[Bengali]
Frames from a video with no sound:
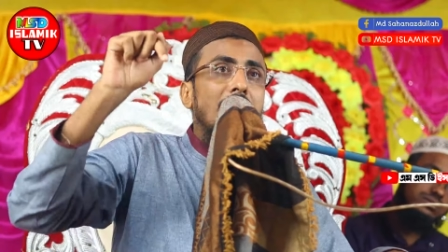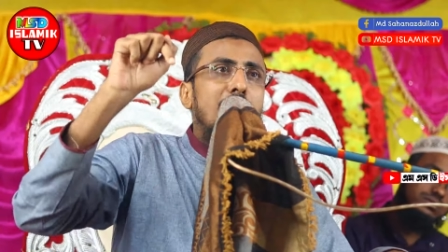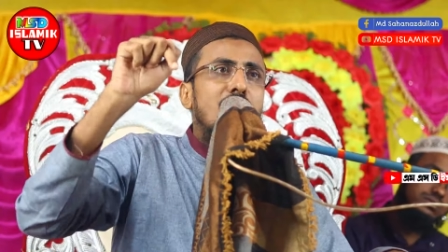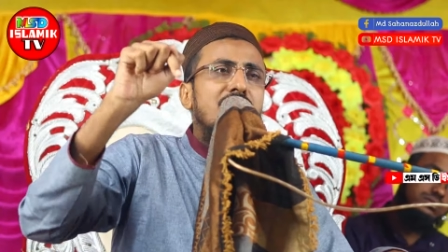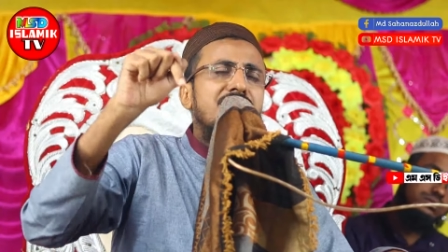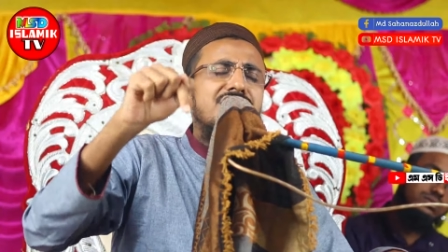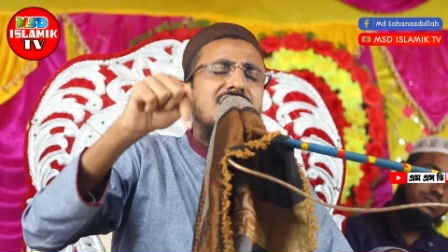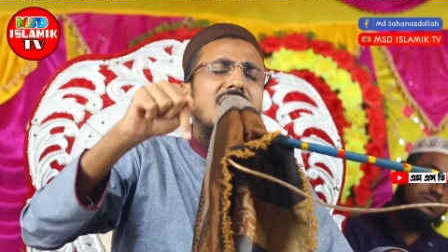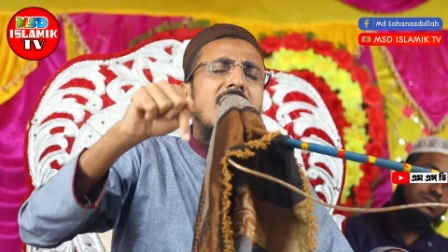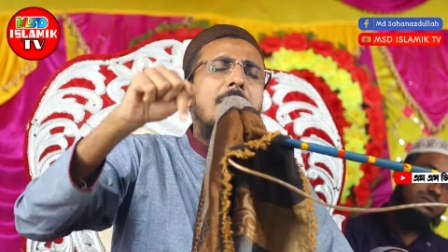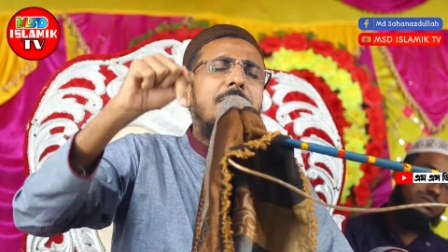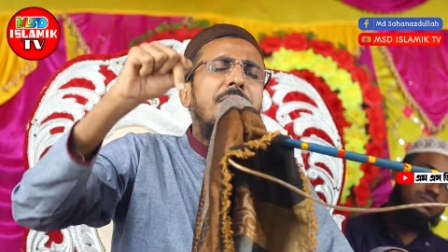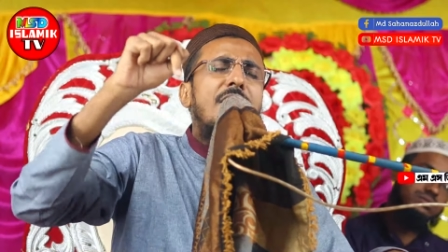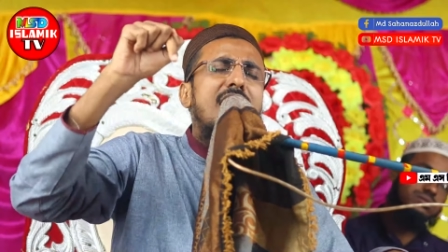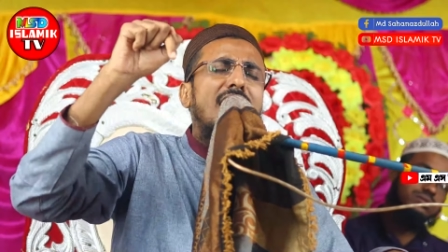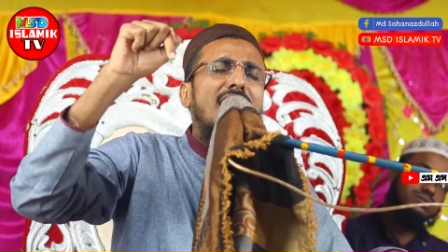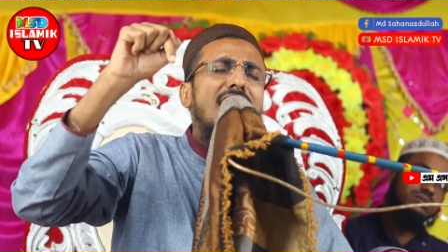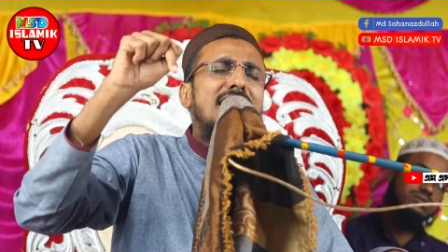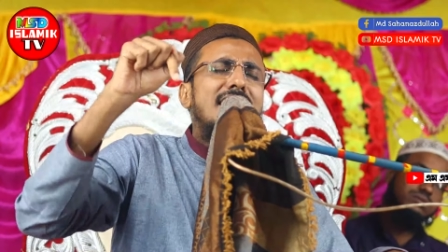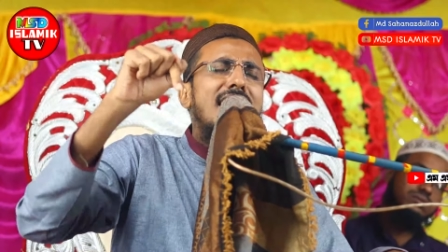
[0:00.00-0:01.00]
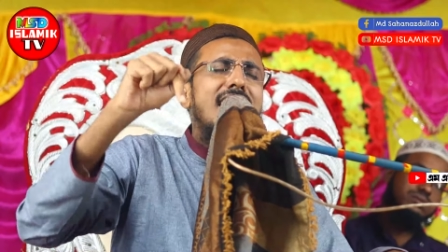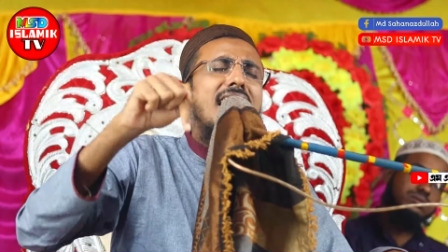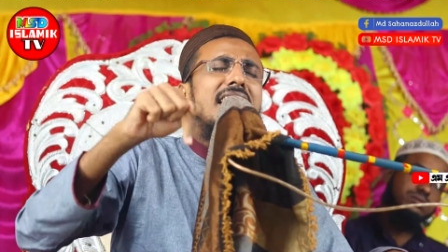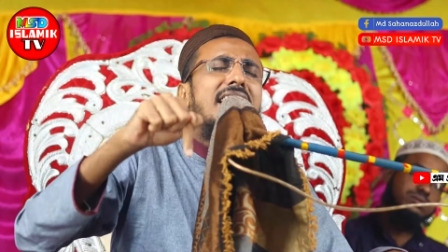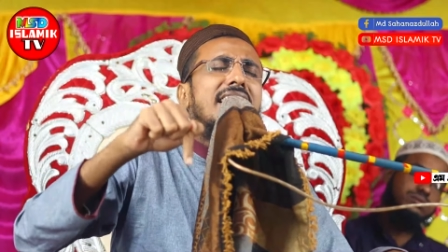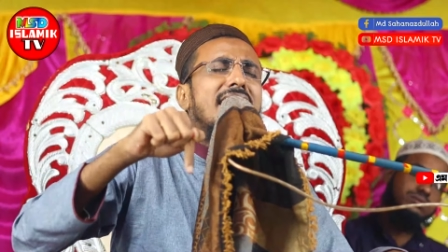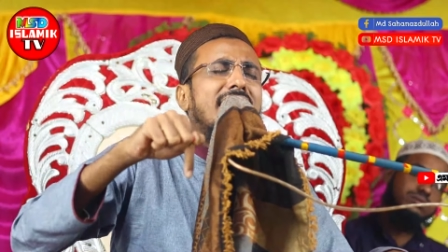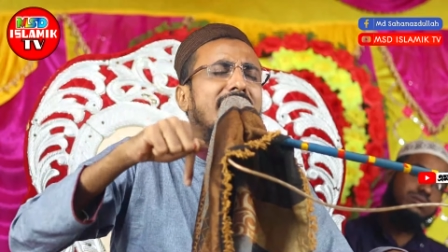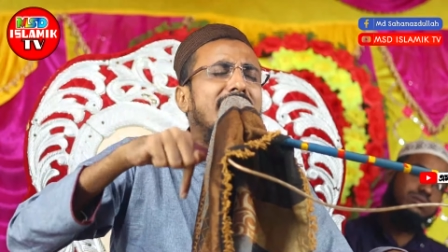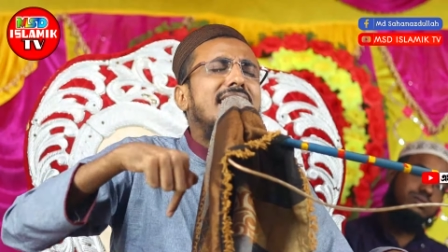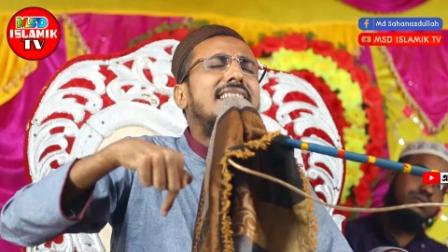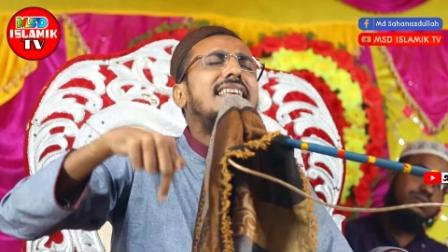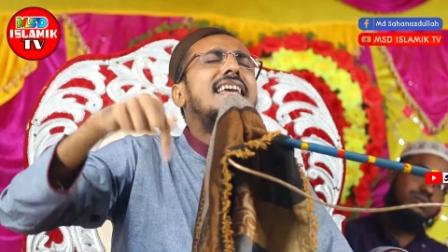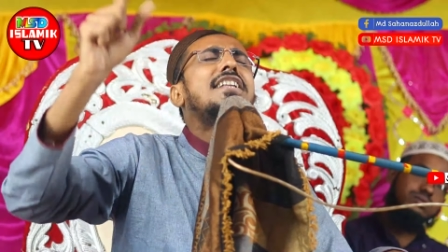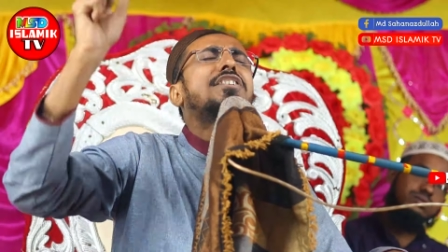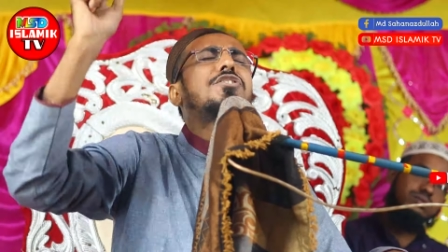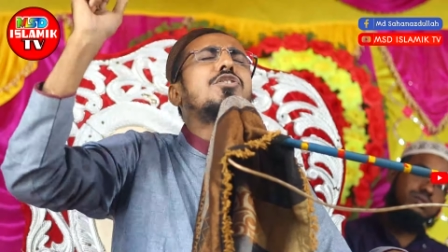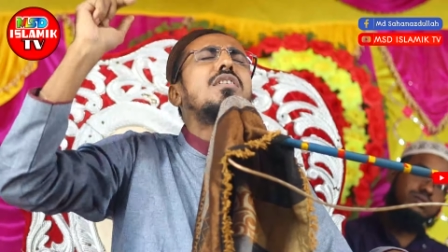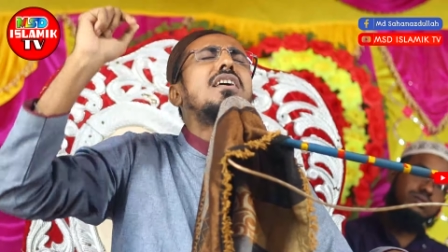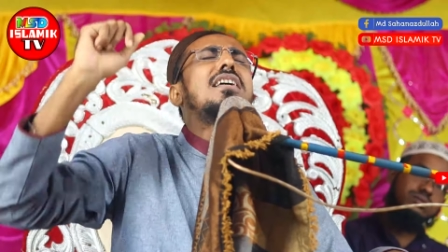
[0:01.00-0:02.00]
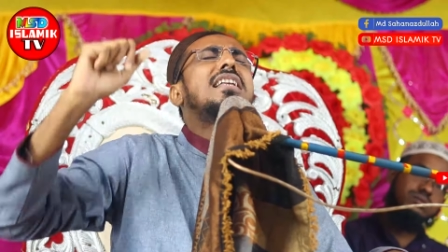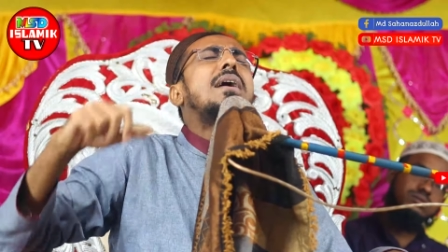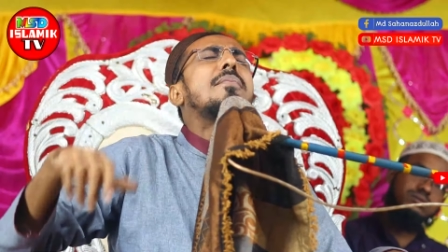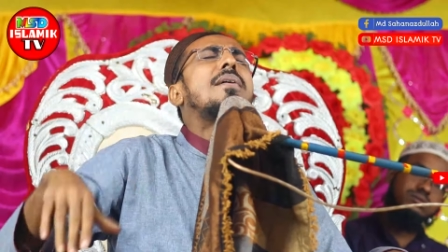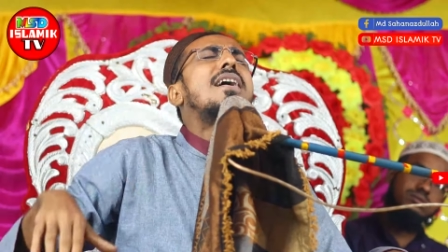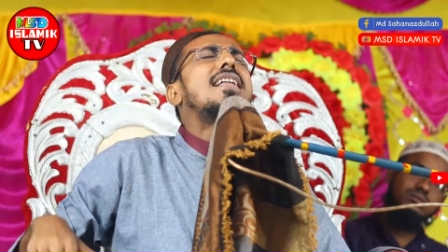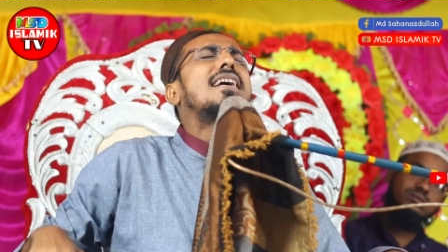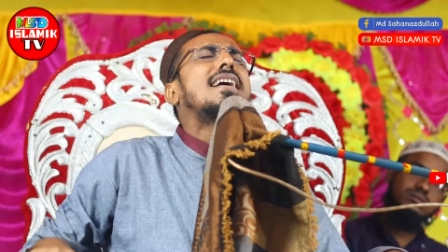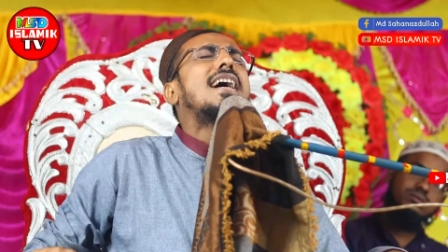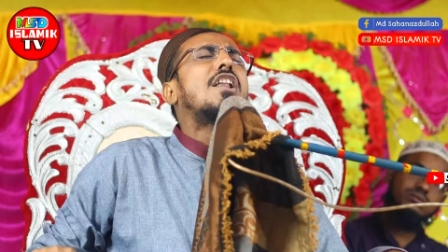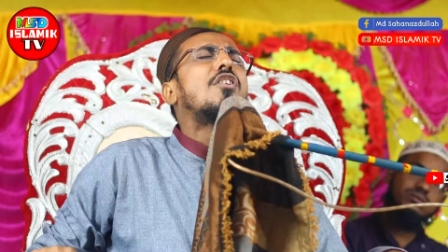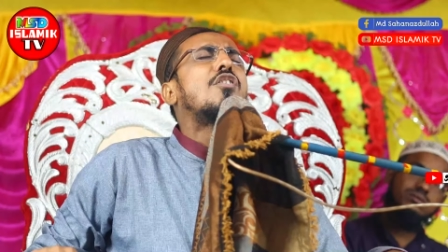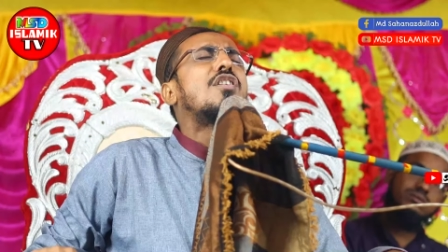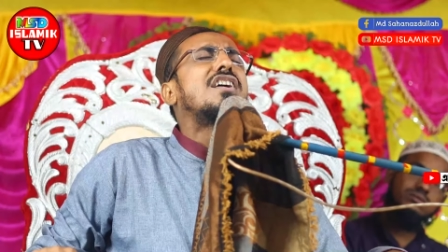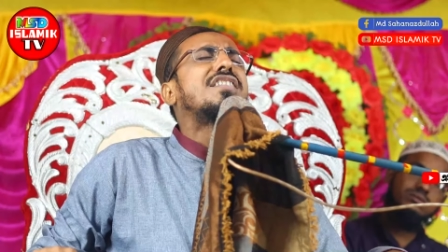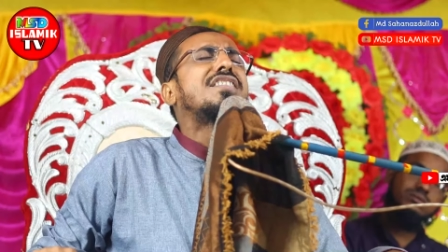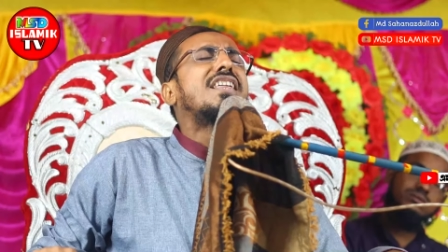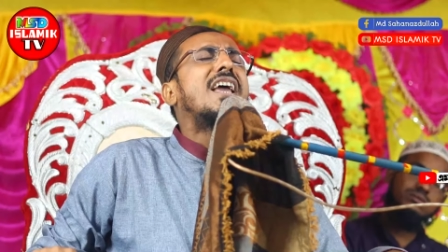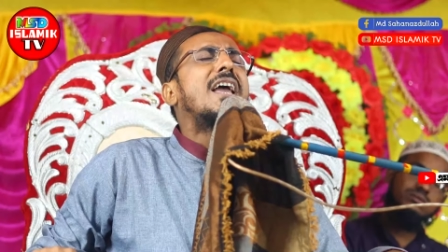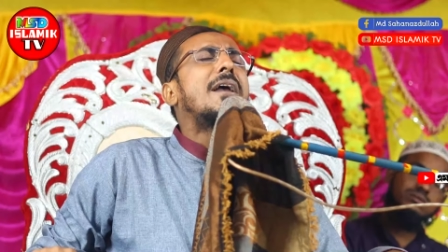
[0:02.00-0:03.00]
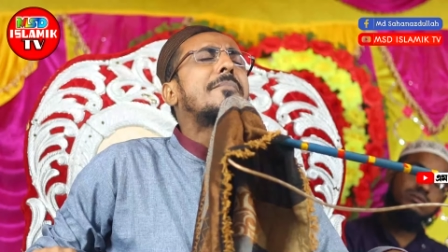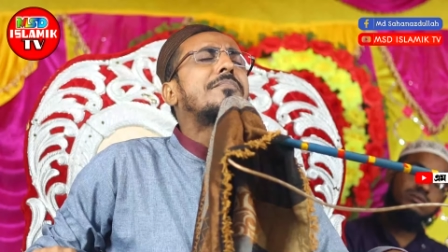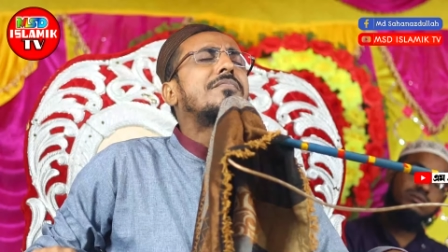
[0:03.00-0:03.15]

বস্তা ফাঁকা জায়গায় রেখে দিয়ে চলে যাওয়ার কারণেতে